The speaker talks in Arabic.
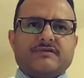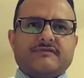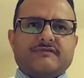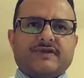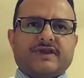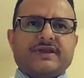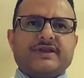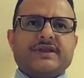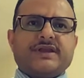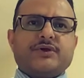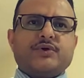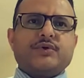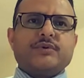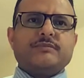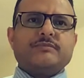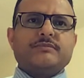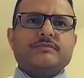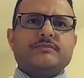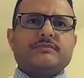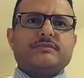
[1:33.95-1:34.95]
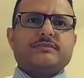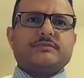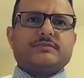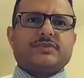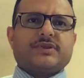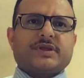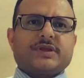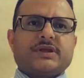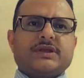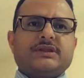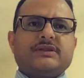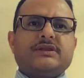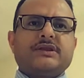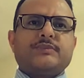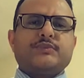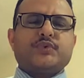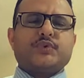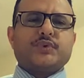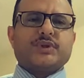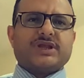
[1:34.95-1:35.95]
فإنهم
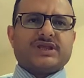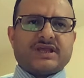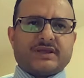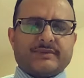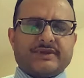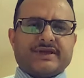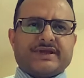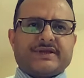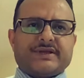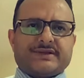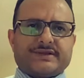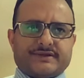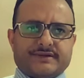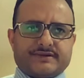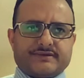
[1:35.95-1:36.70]
سيندمون جميعا